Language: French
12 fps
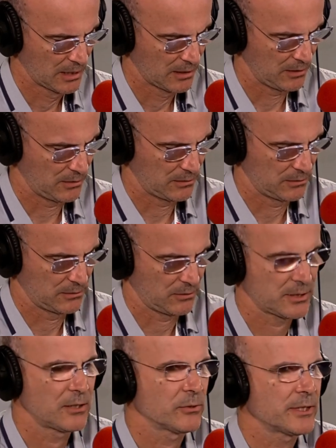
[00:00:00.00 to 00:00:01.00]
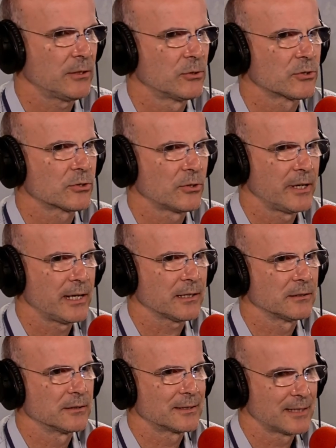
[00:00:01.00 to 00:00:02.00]
en ce qui concerne le solaire
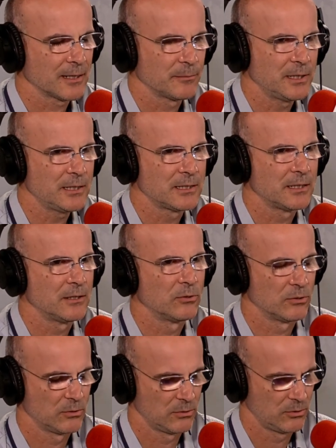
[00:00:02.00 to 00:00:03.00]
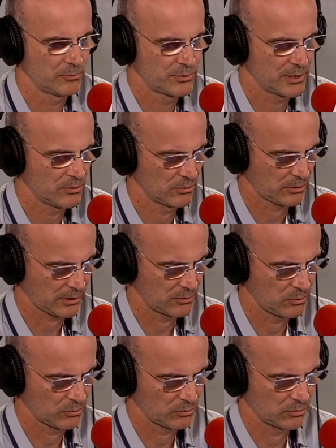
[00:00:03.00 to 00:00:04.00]
thermique, qui est l'objet de notre
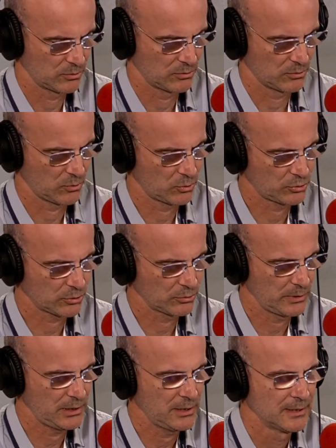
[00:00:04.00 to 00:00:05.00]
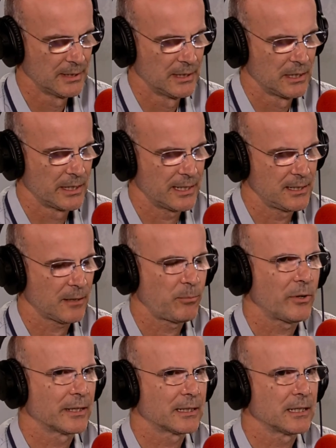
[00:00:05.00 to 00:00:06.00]
réunion aujourd'hui,
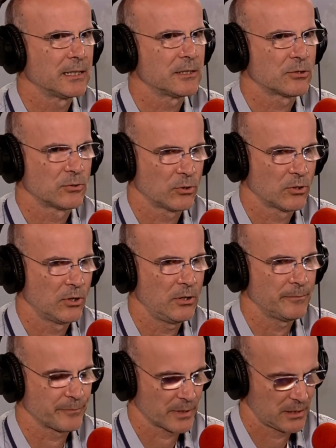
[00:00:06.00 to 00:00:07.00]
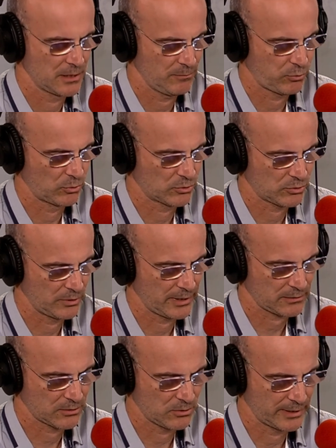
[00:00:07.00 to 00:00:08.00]
Enerplan a créé Socol, qui est pour le
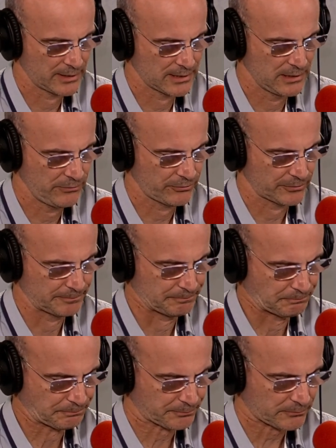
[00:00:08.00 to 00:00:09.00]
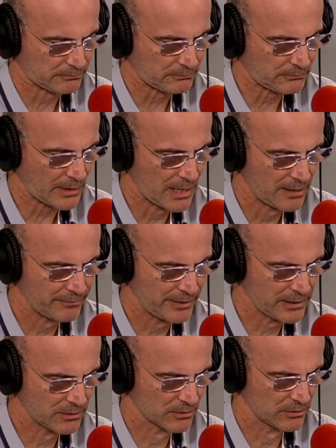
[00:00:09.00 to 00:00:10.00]
solaire collectif,
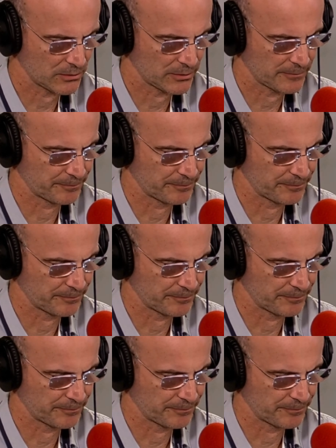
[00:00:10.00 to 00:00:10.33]
avec euh,